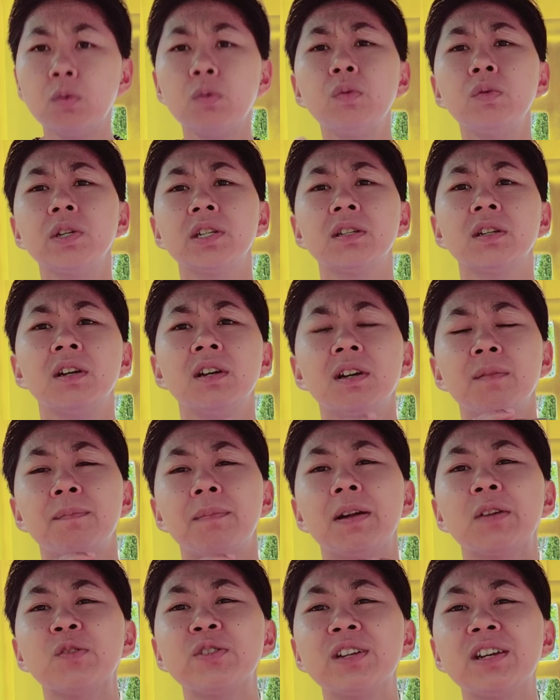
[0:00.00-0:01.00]
Uis,
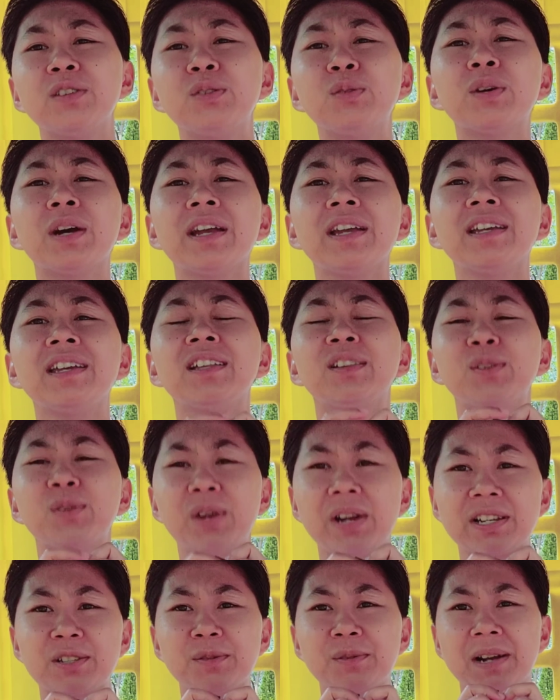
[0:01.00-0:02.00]
manusia itu kayak gitu
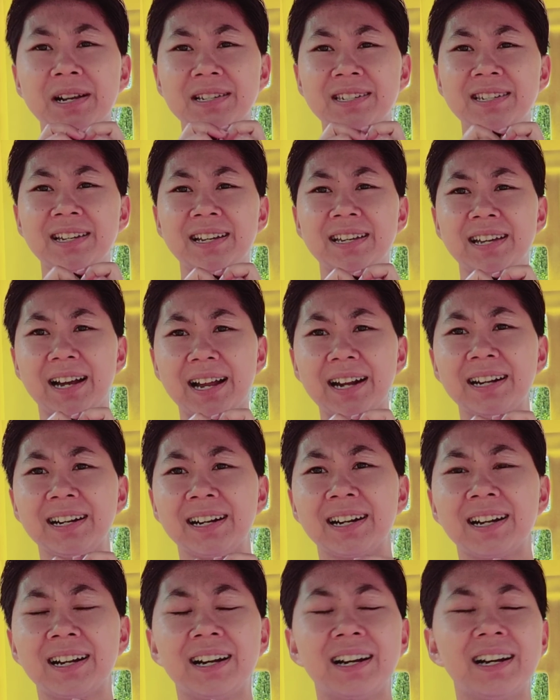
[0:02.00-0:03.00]
guys tugasnya ya kan?
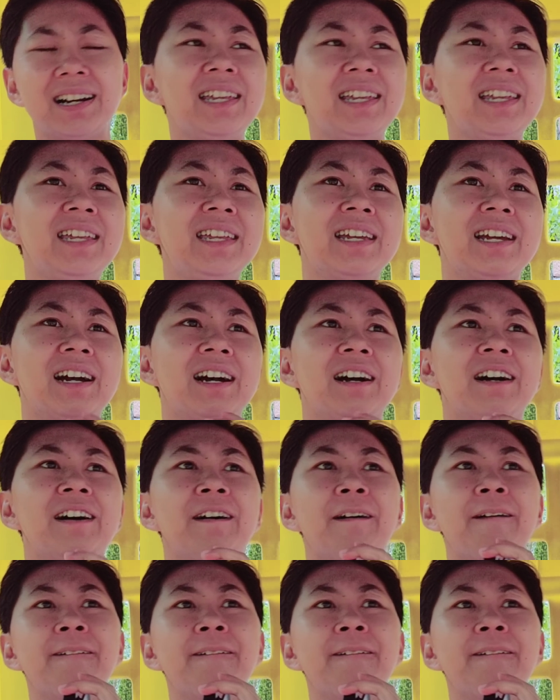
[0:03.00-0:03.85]
Iya.